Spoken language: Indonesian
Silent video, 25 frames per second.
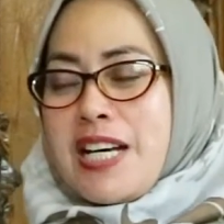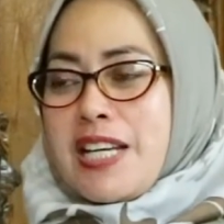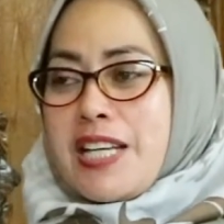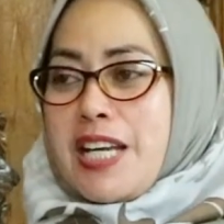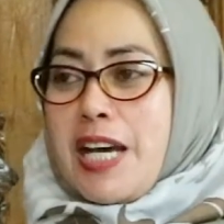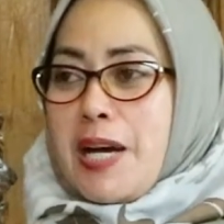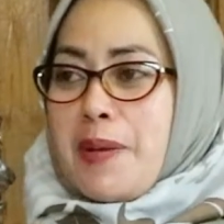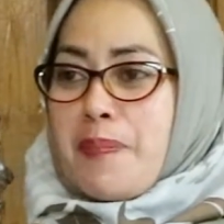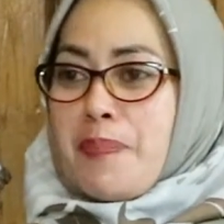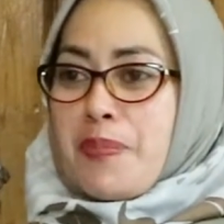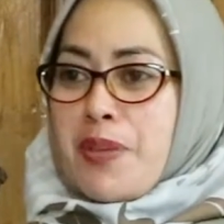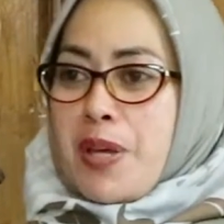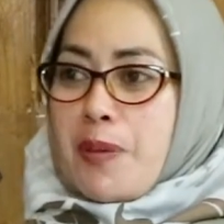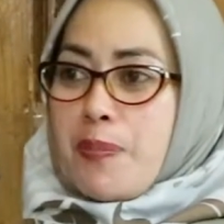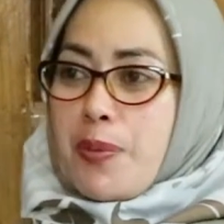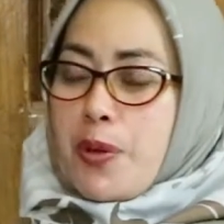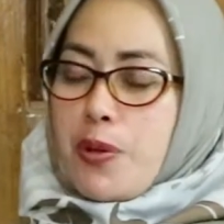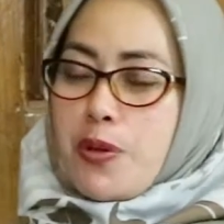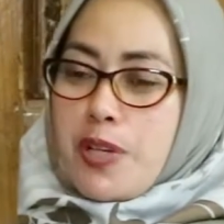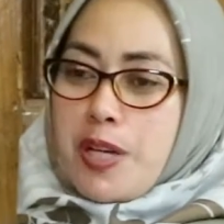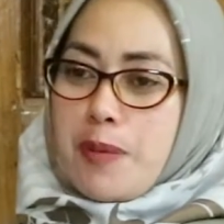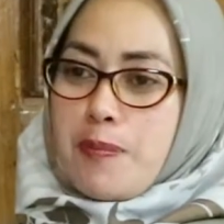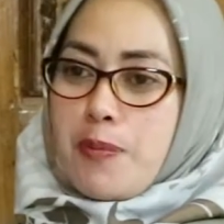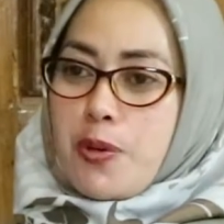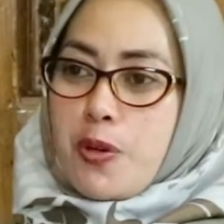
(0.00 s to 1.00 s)
Nah,
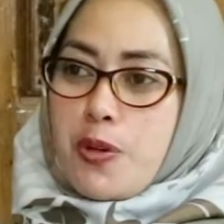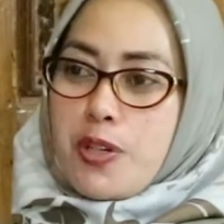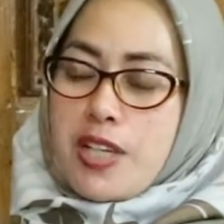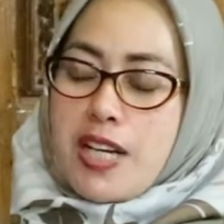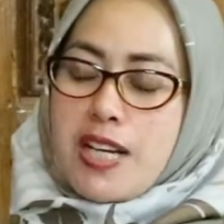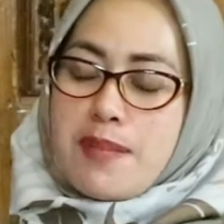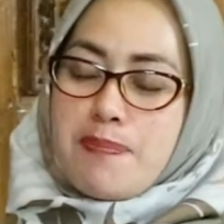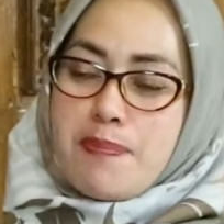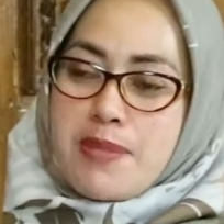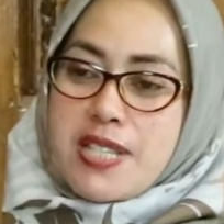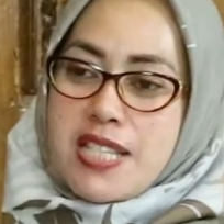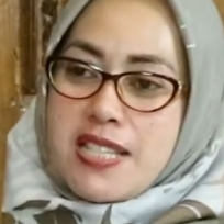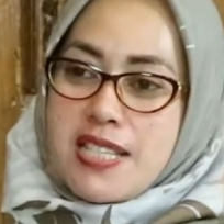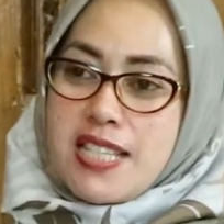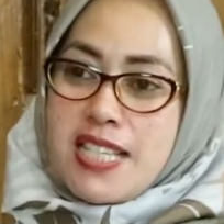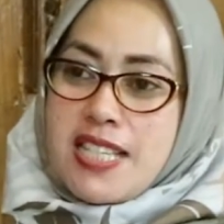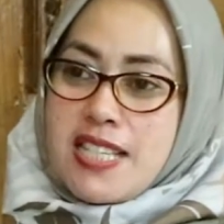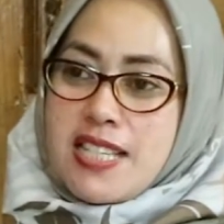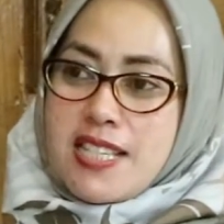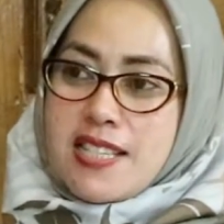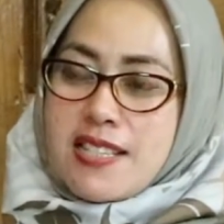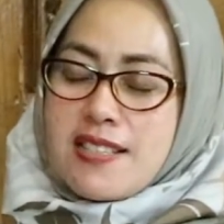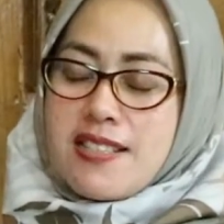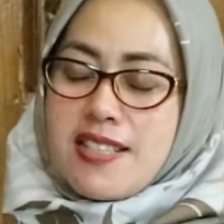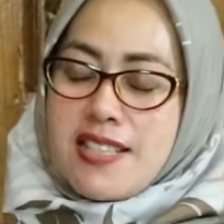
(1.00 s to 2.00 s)
program-program
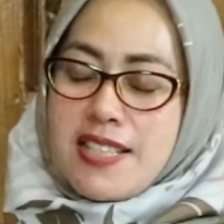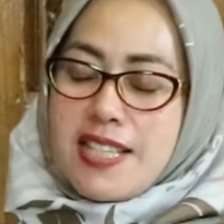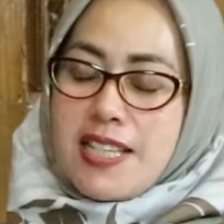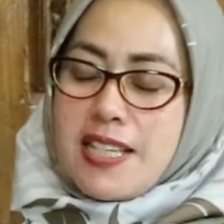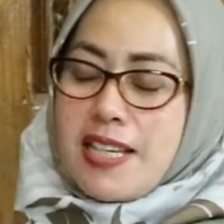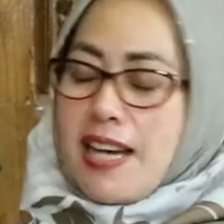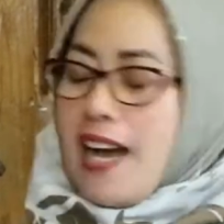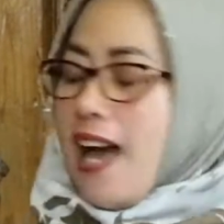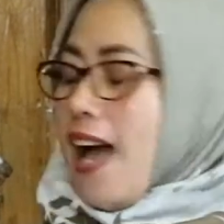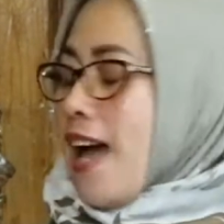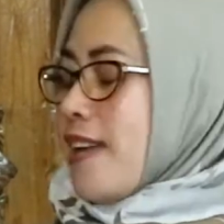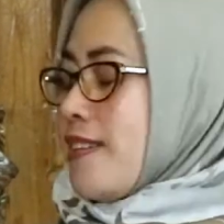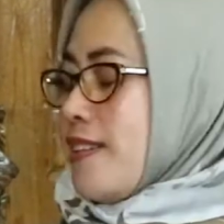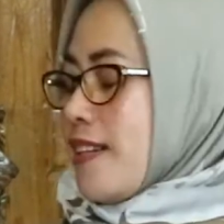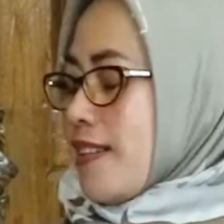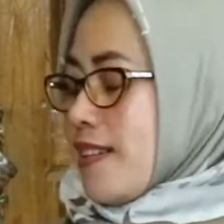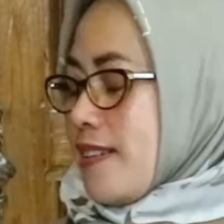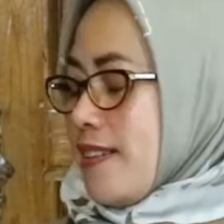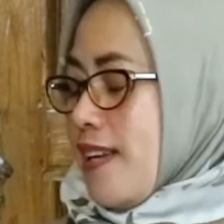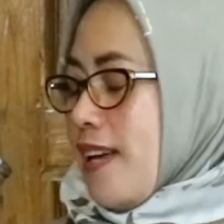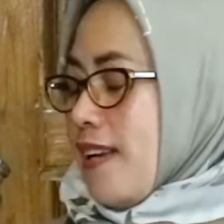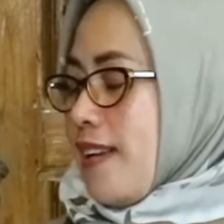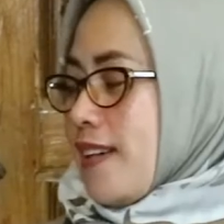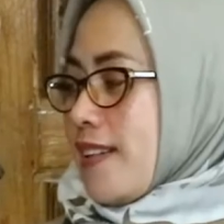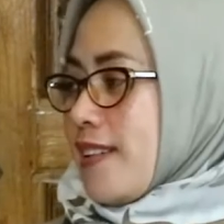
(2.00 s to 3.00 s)
ini sendiri ada
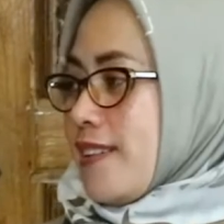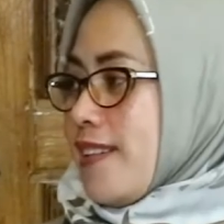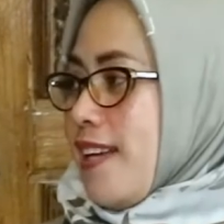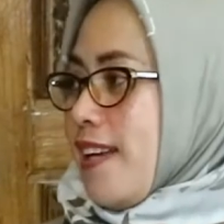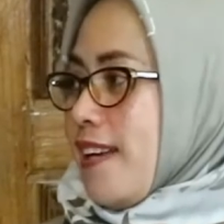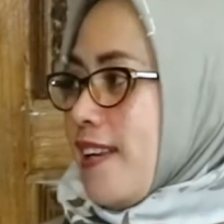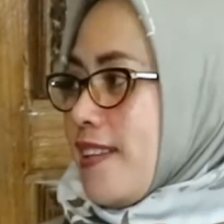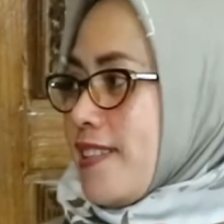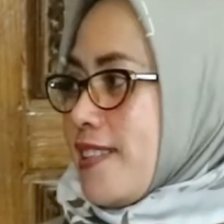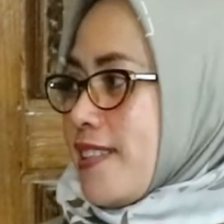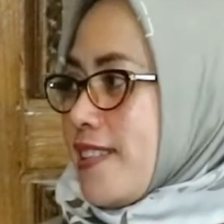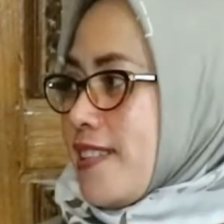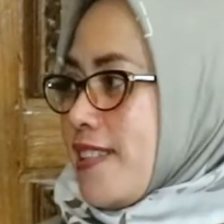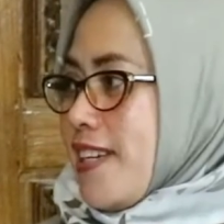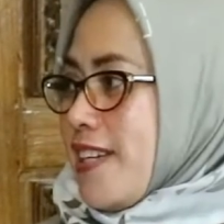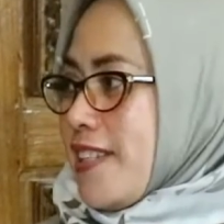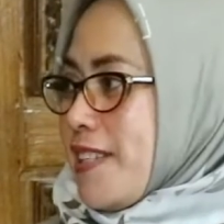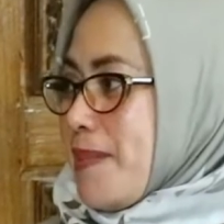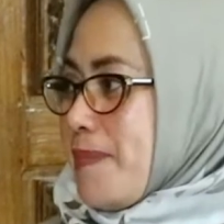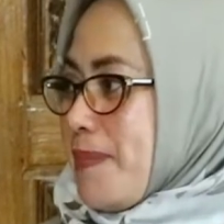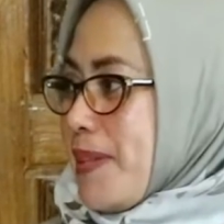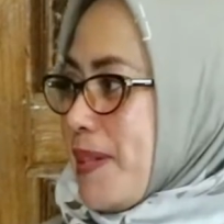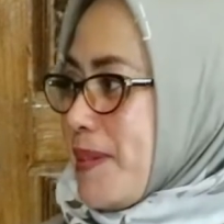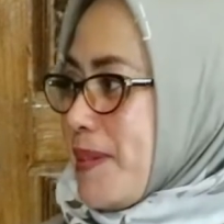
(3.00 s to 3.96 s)
kendala-kendalanya tidak nih